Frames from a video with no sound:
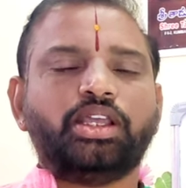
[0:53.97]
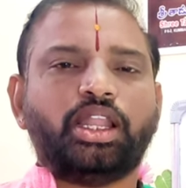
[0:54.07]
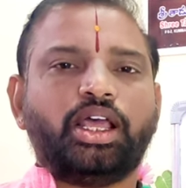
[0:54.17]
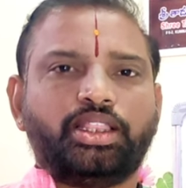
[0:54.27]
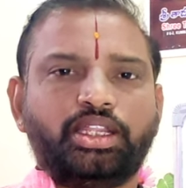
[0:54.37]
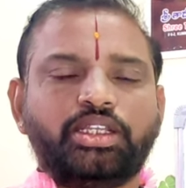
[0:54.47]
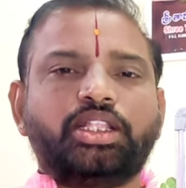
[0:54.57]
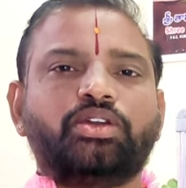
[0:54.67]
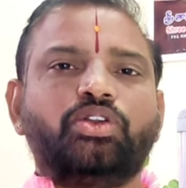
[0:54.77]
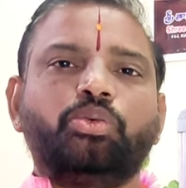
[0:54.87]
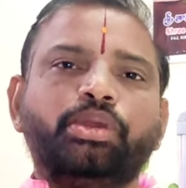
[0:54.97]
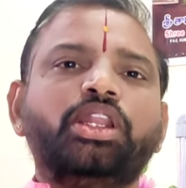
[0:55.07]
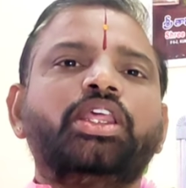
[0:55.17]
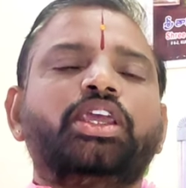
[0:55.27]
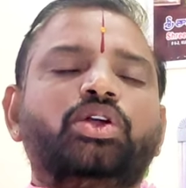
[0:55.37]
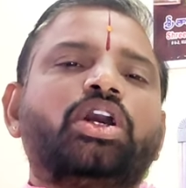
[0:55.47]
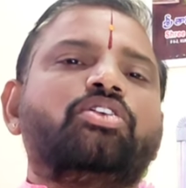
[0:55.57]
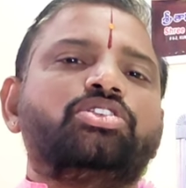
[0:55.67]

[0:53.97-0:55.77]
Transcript: అలా ఇద్దరు జాతకంలో పిల్లి ఎలుక